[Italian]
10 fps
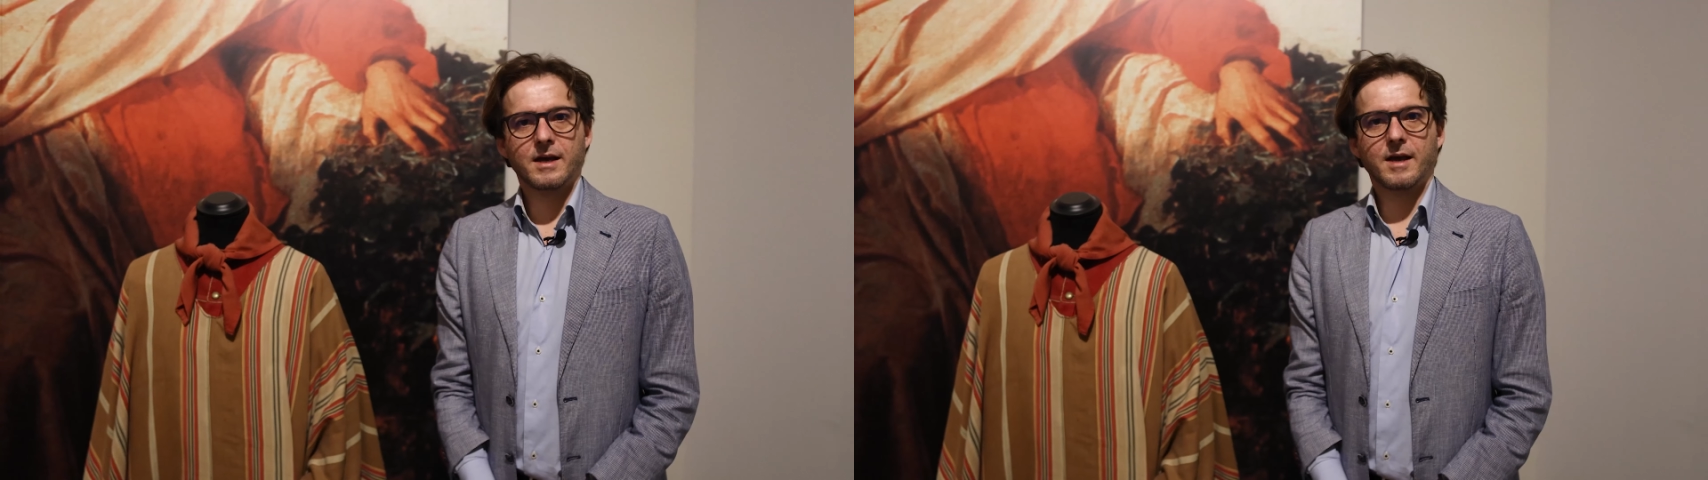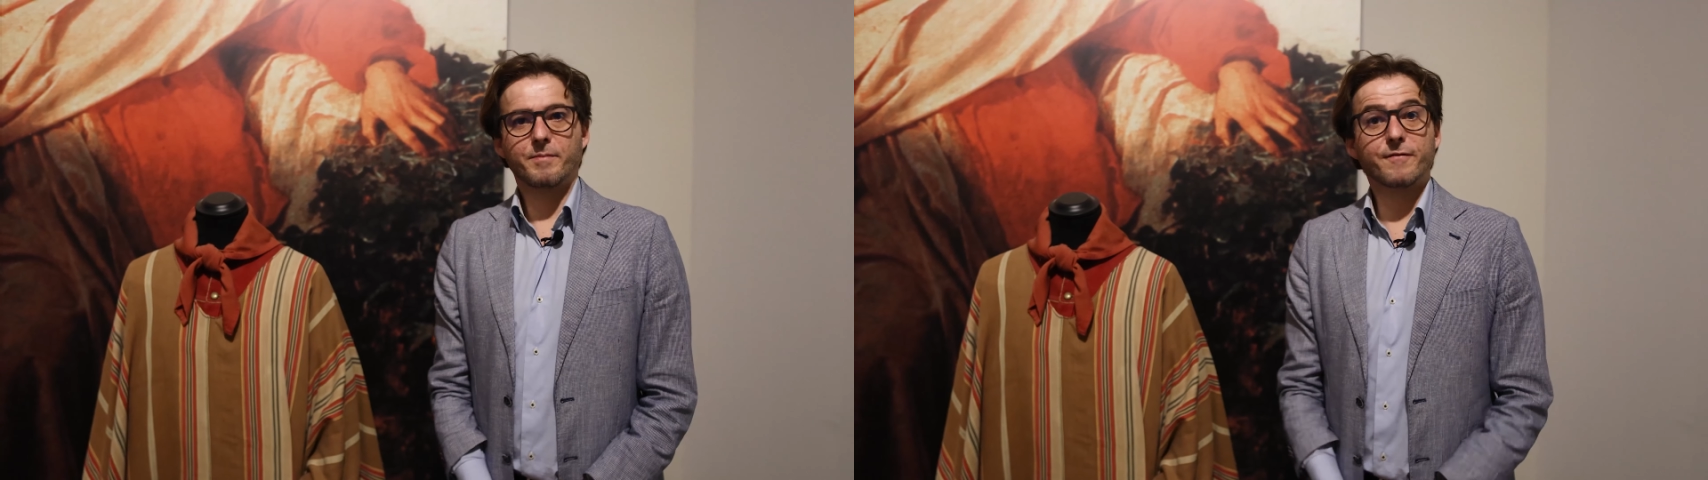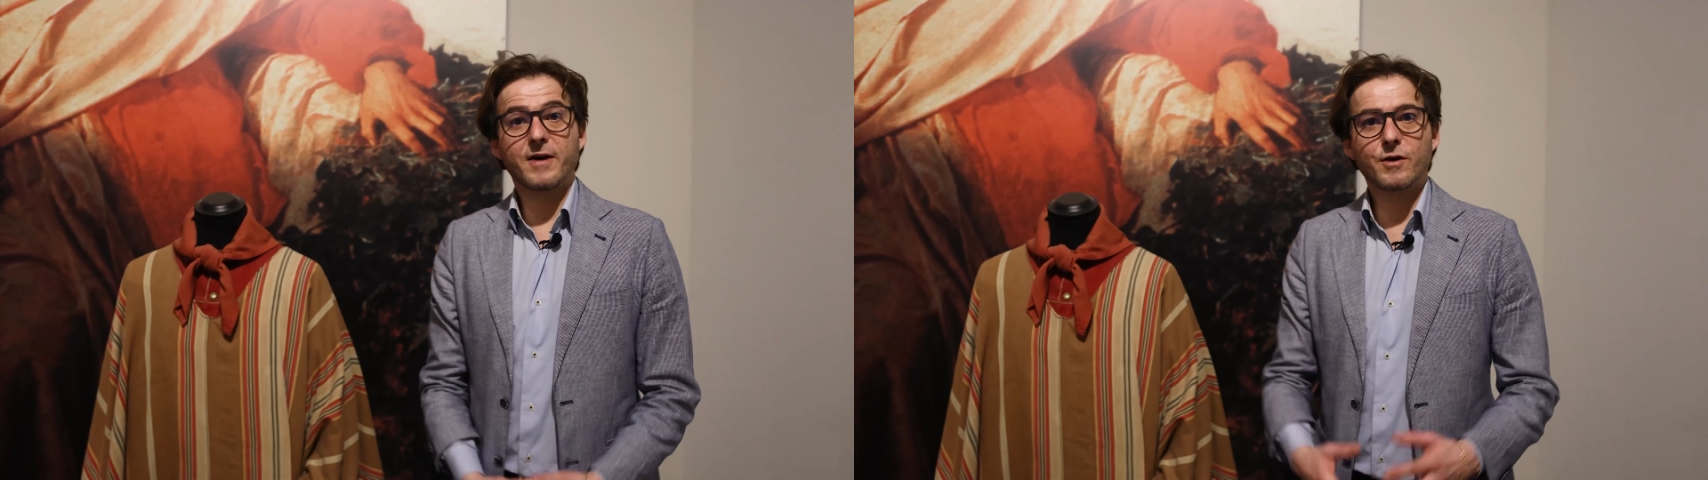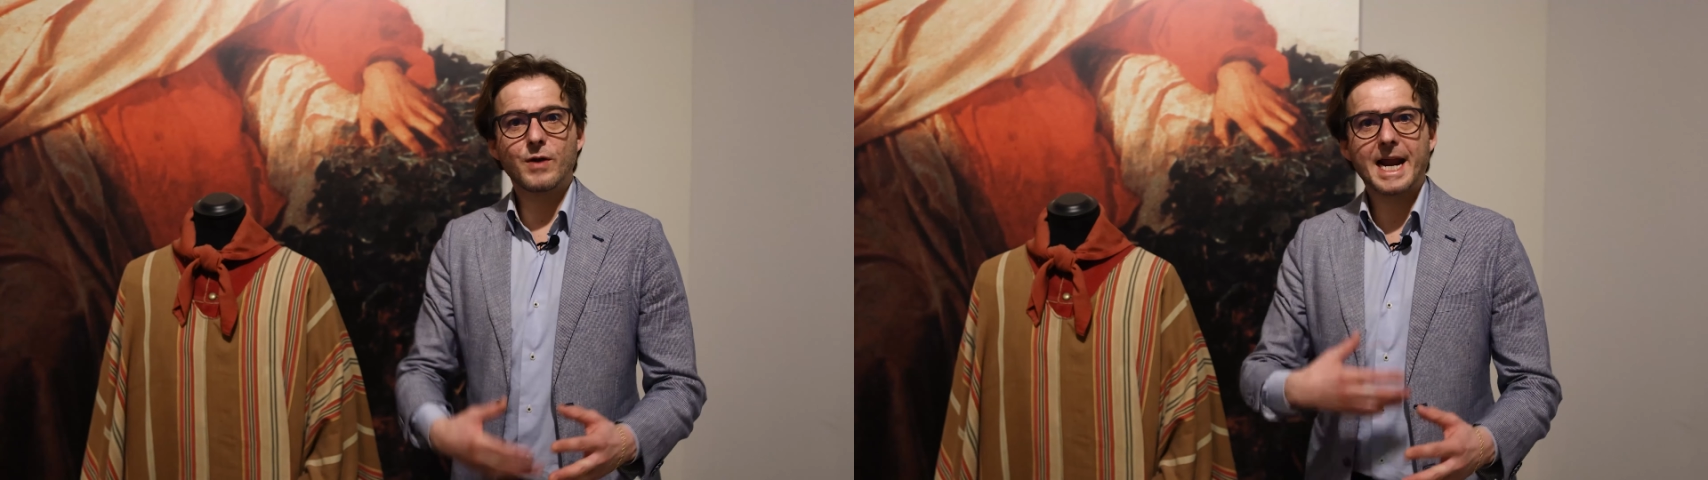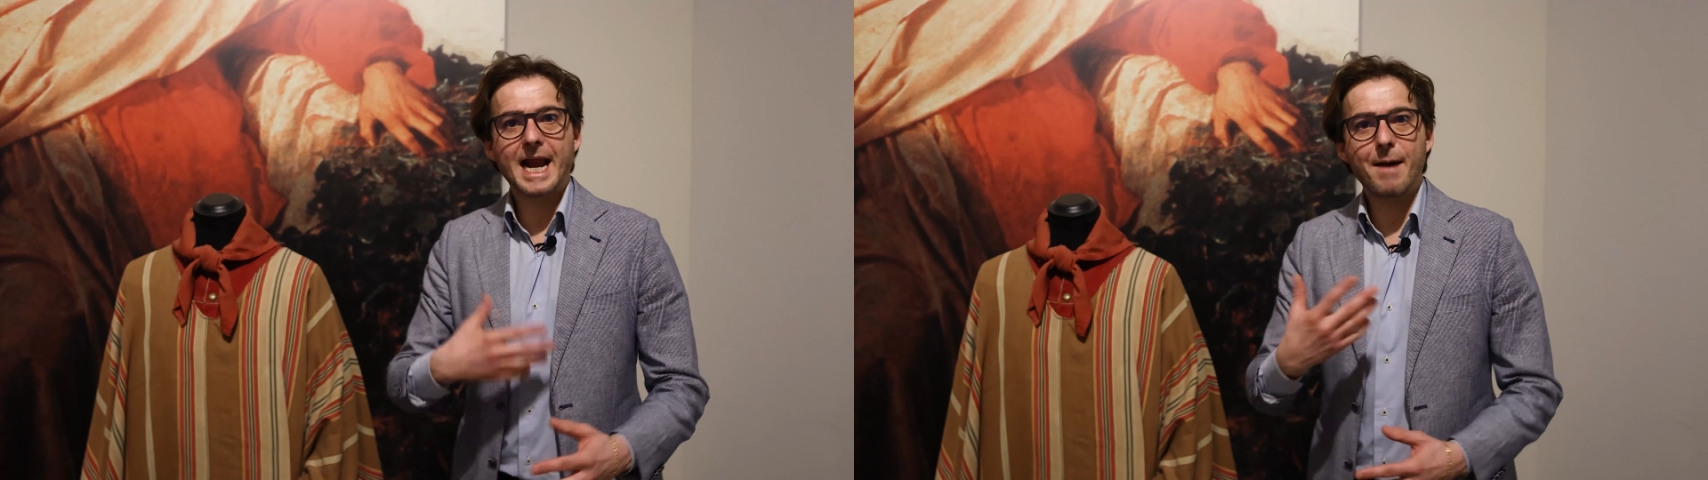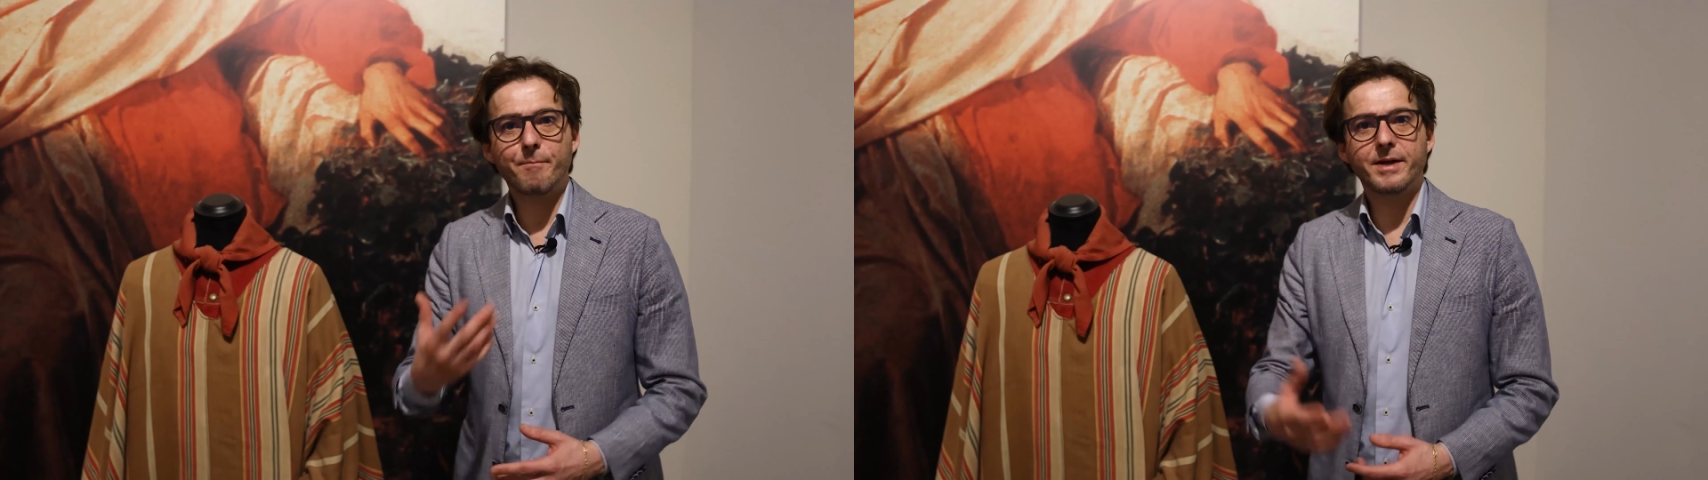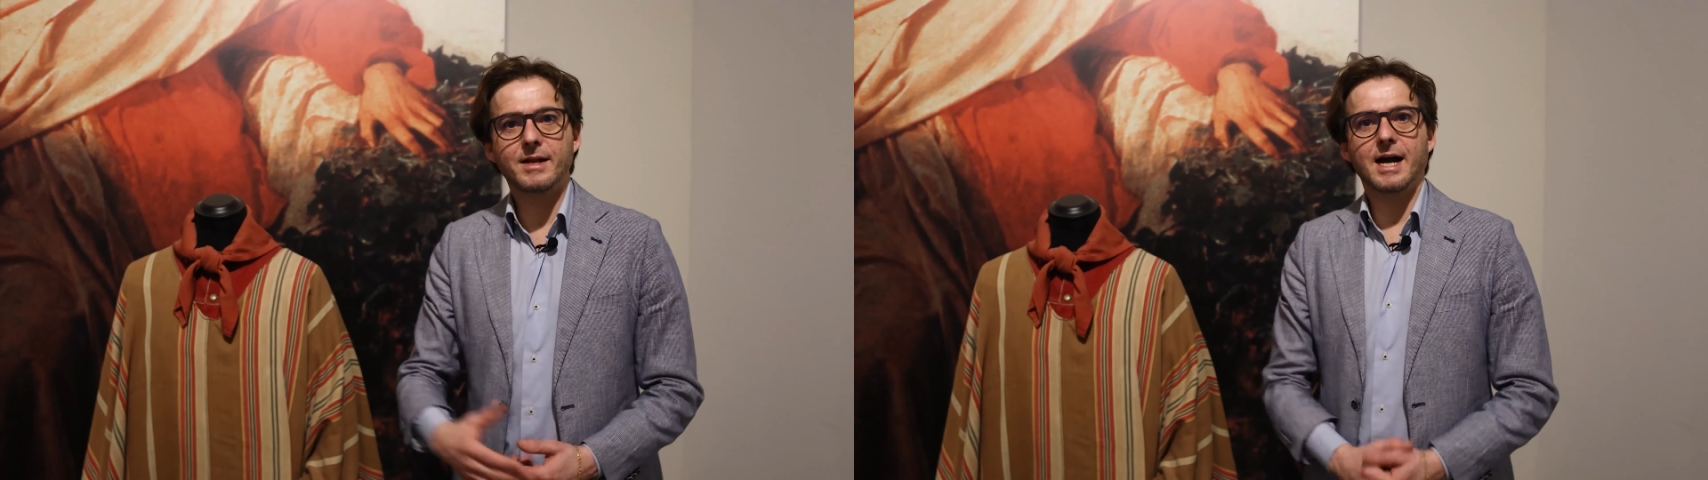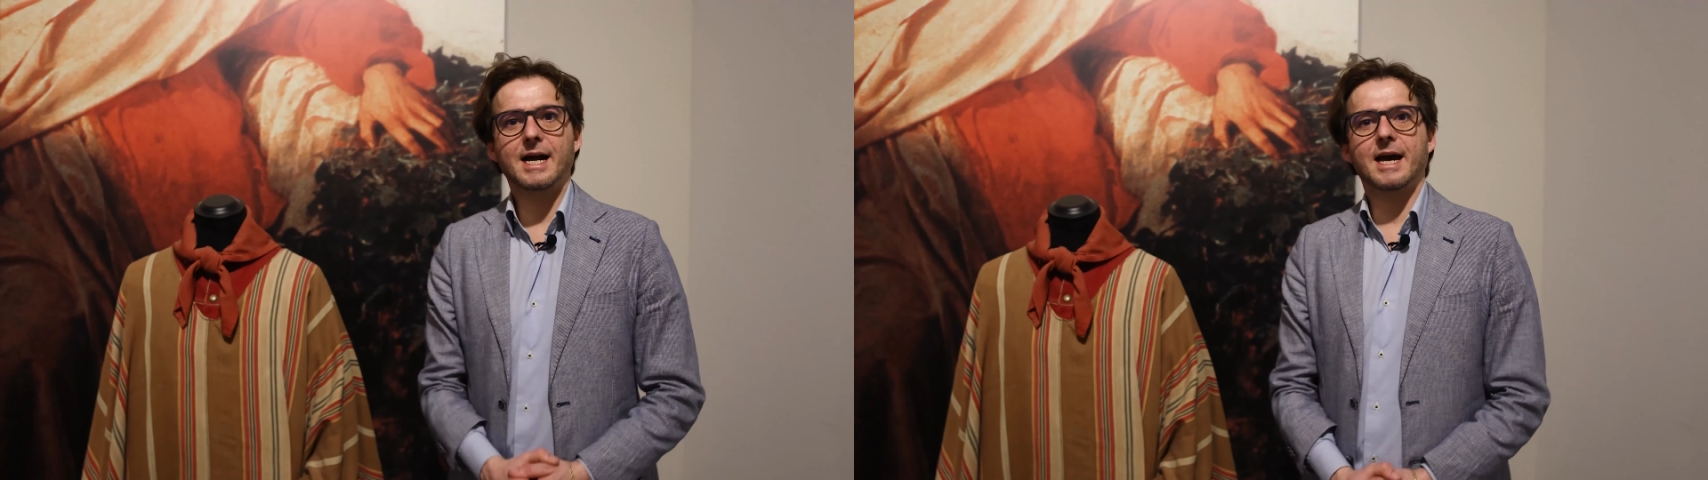E per fare una rapida